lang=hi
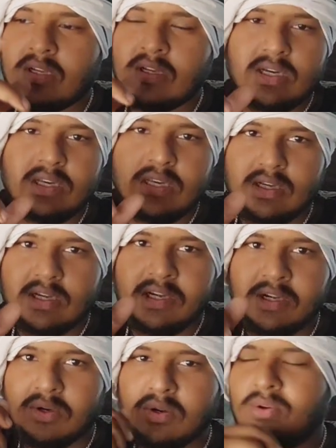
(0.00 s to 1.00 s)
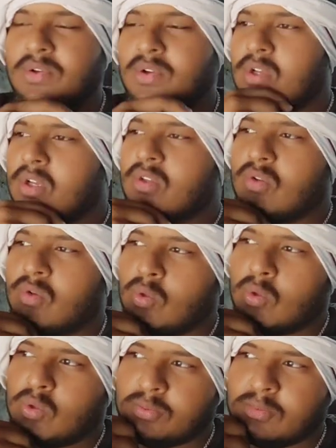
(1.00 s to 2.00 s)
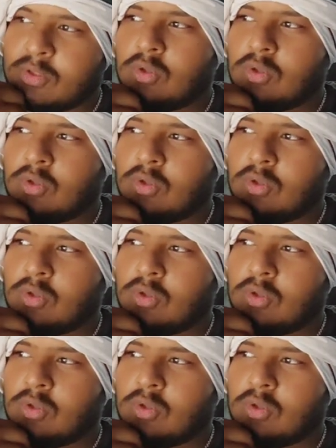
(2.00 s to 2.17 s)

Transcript: आगे का इंट्रो तो उसमें थोड़ा